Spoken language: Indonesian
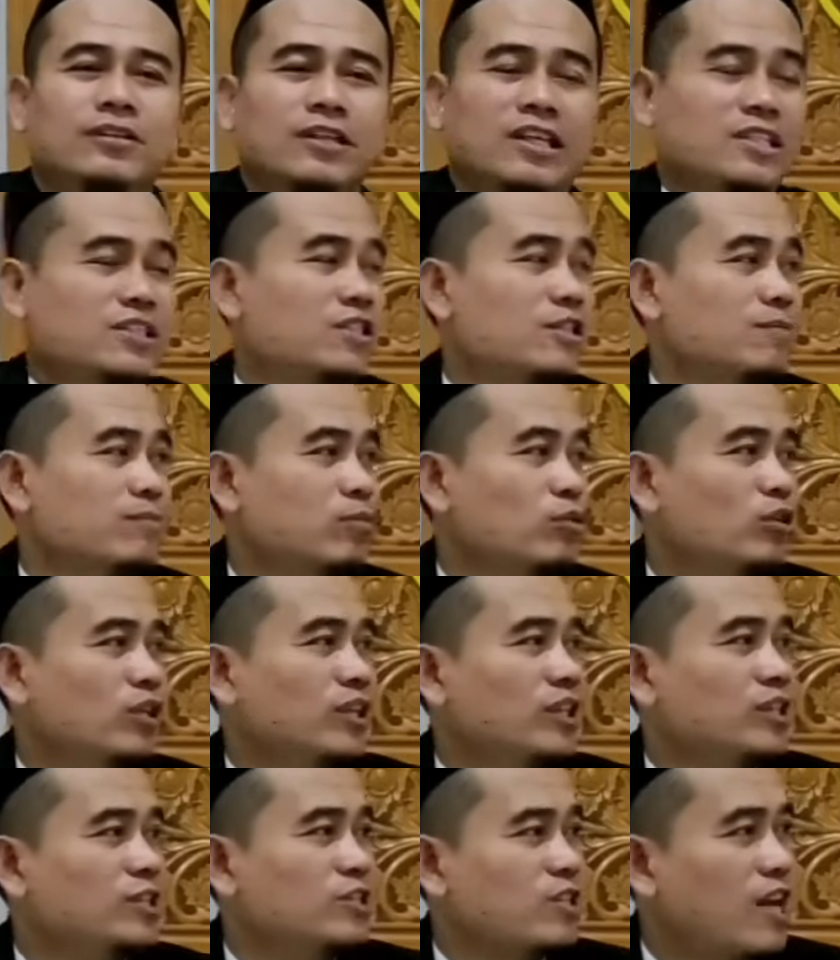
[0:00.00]
nek simbole
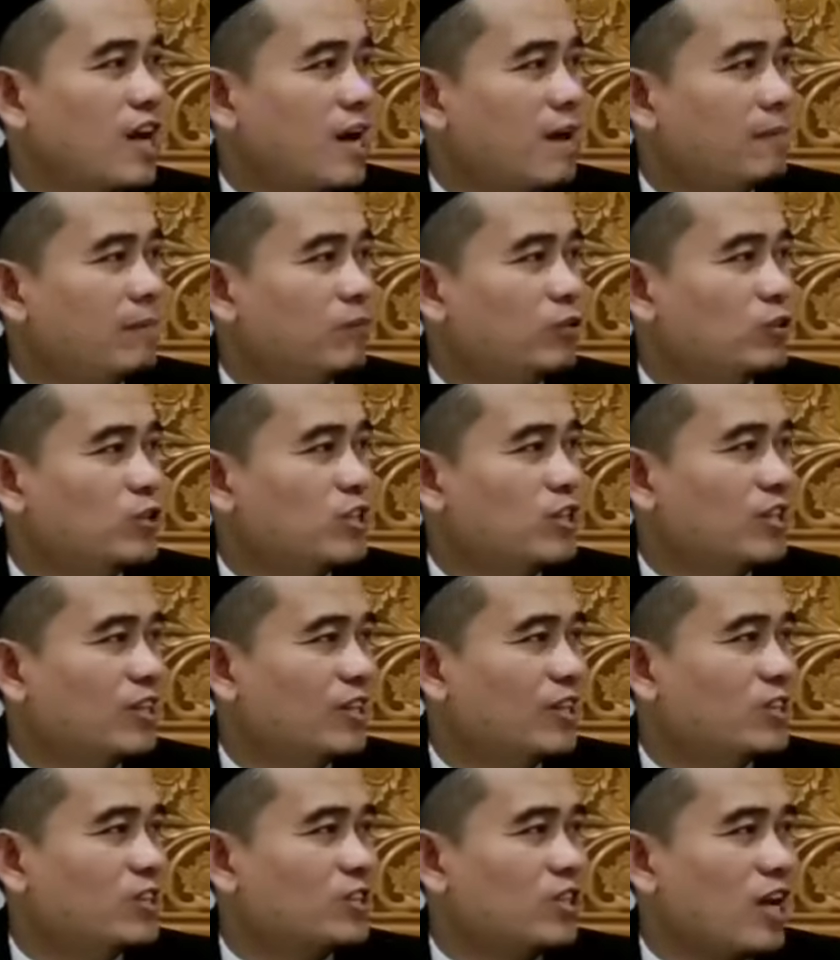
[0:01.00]
Islam
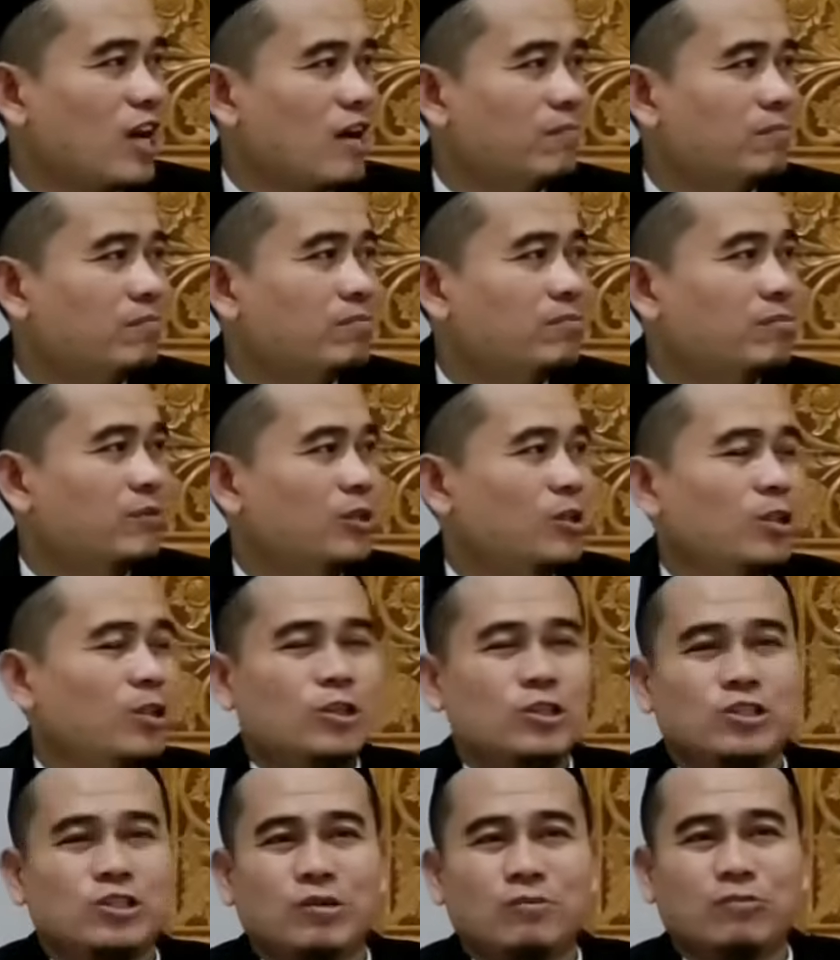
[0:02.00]
jenenge Islam
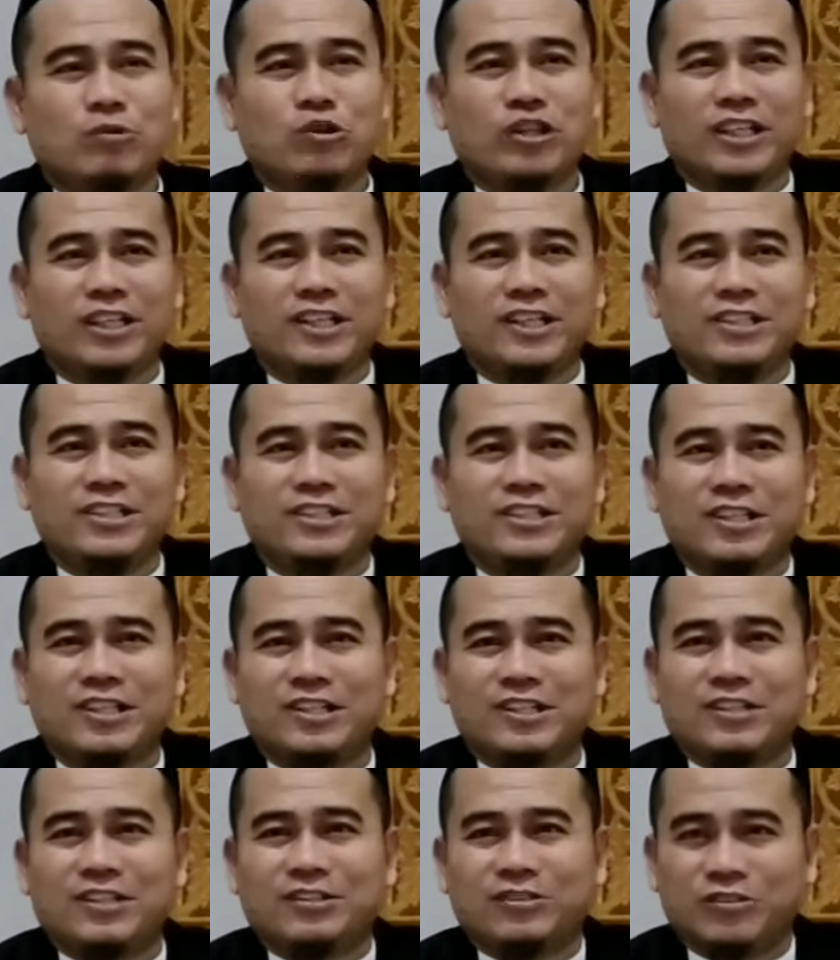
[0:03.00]
simbole
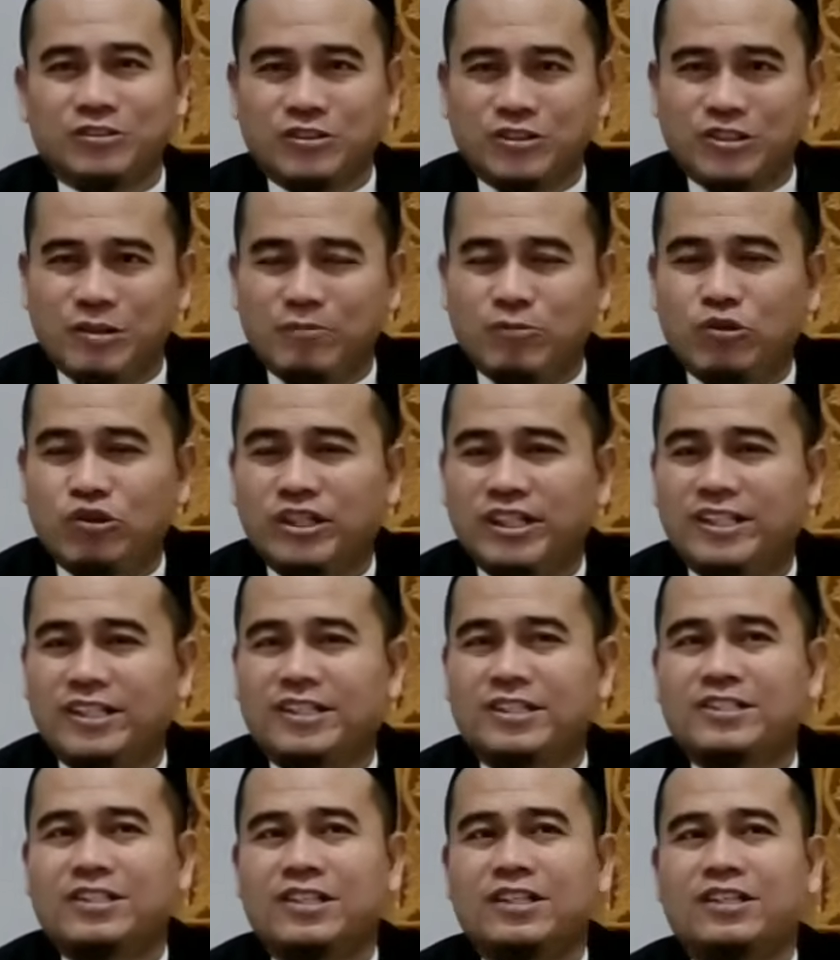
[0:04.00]
Kristen simbole
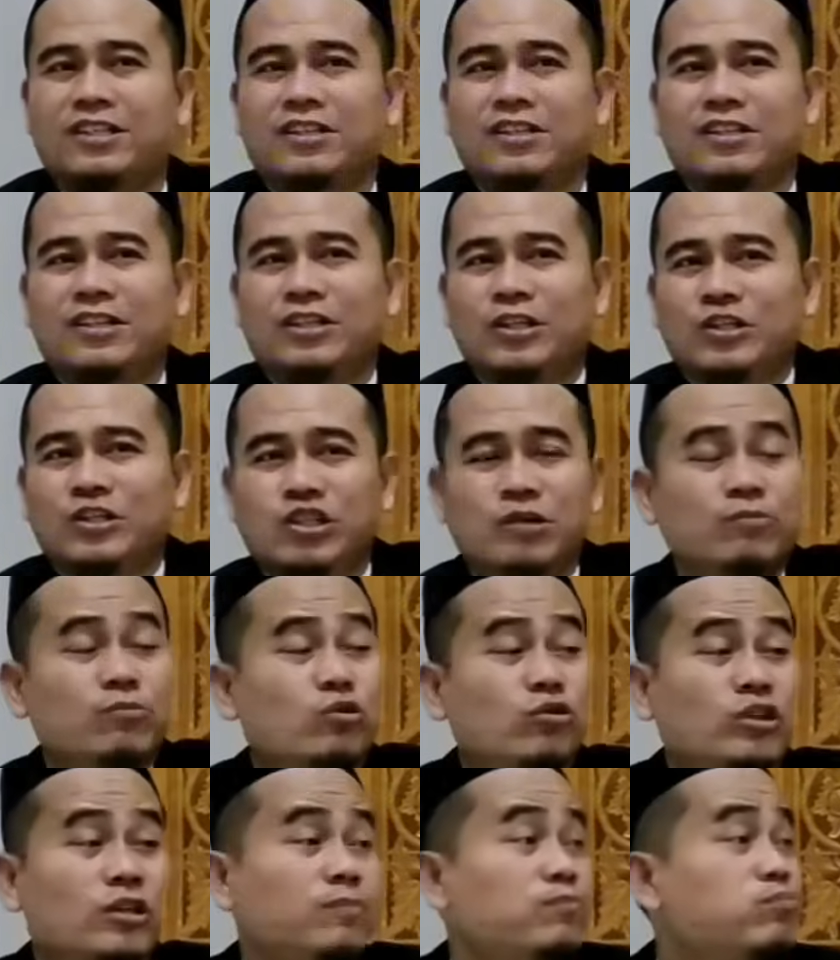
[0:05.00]
Kristen
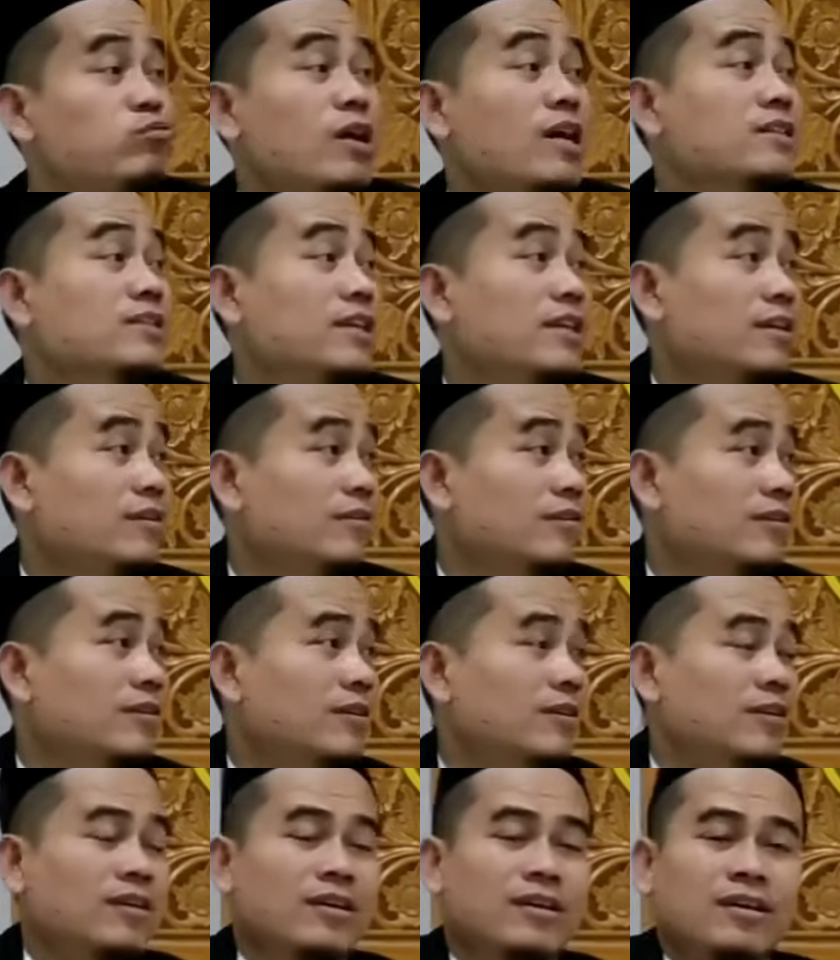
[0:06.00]
simbole banyak
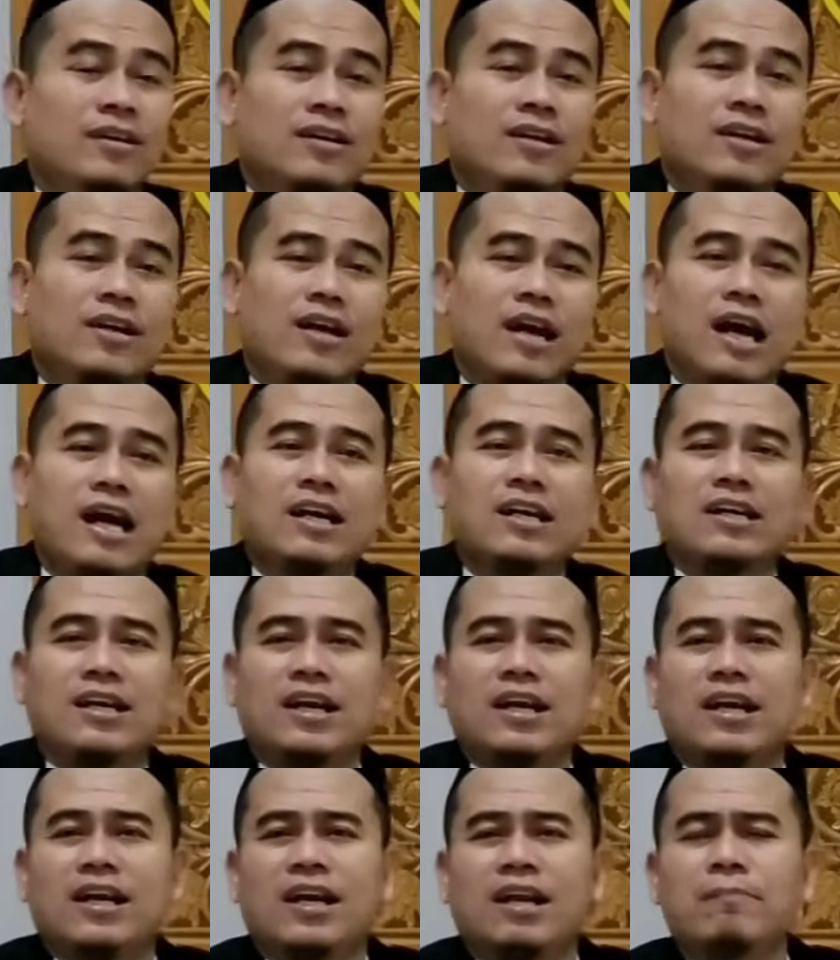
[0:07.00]

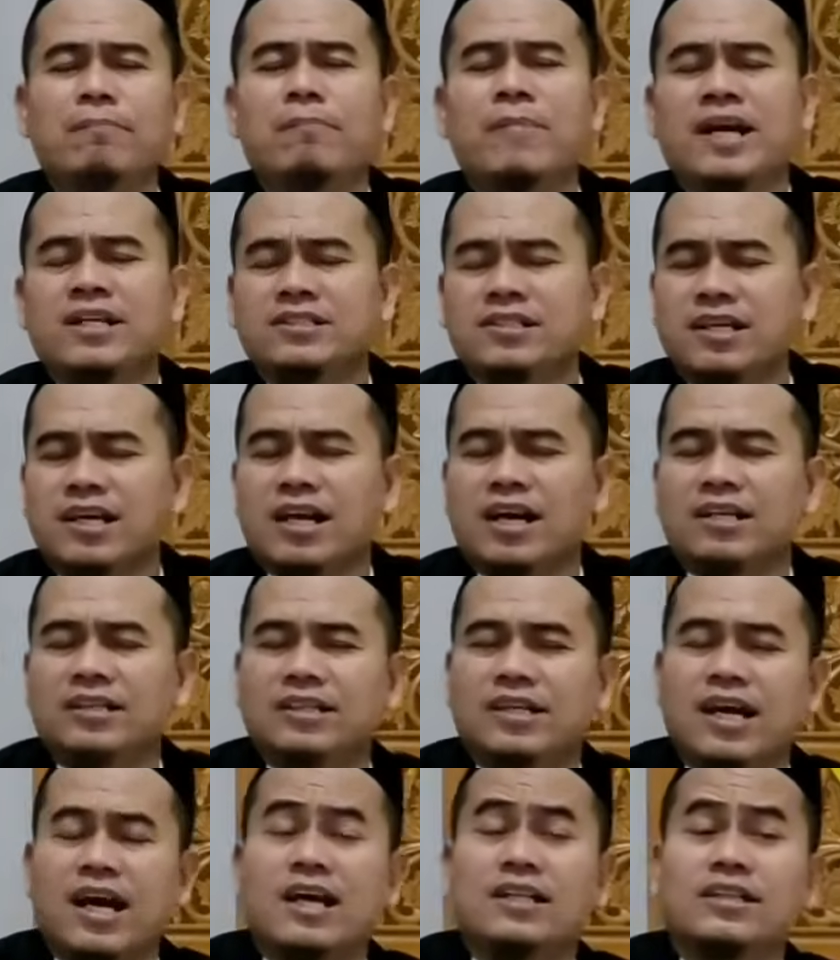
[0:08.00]
karena lemah
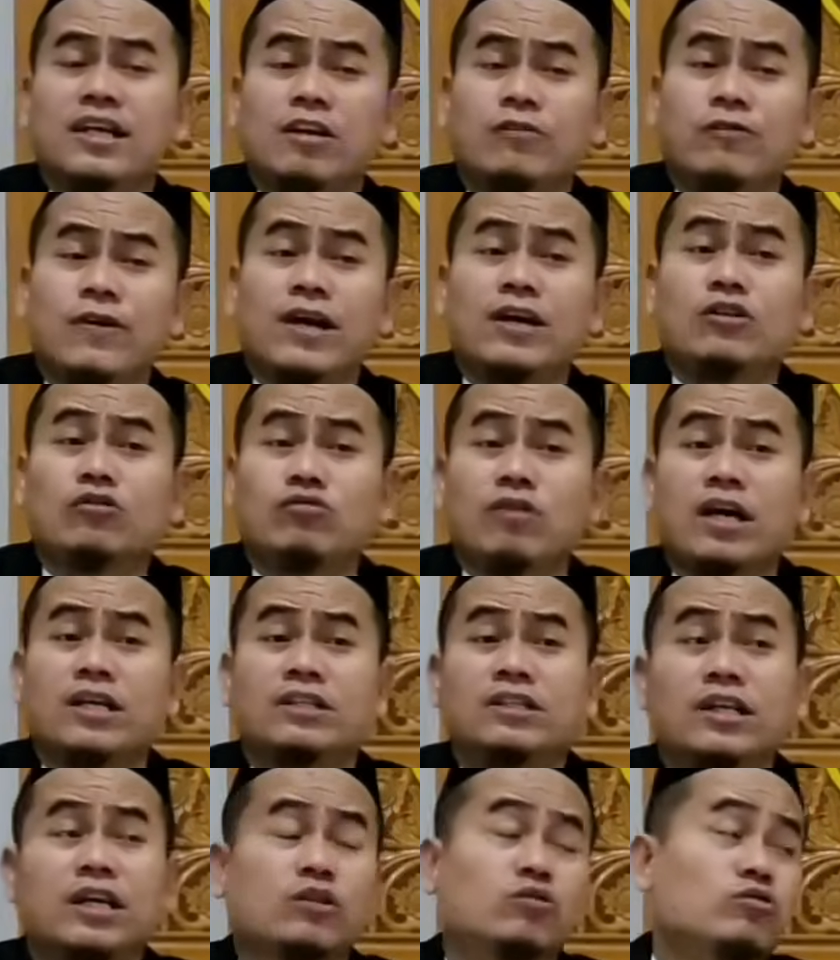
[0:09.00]
sekali kadal fakru
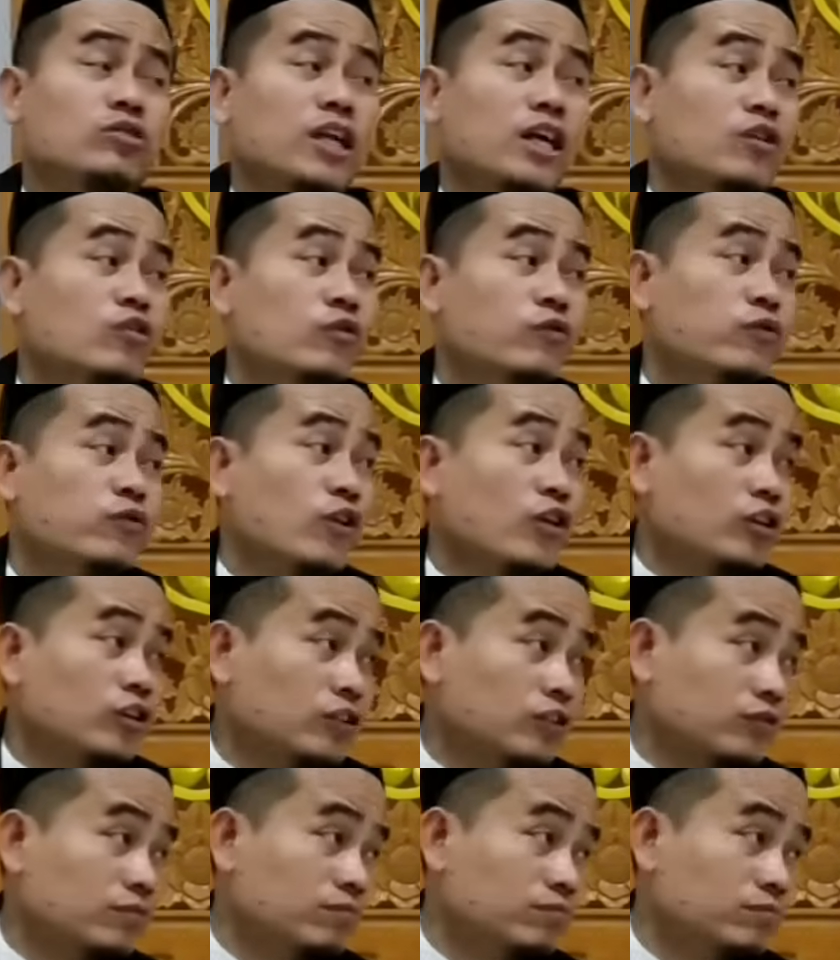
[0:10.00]
ayakuna kufron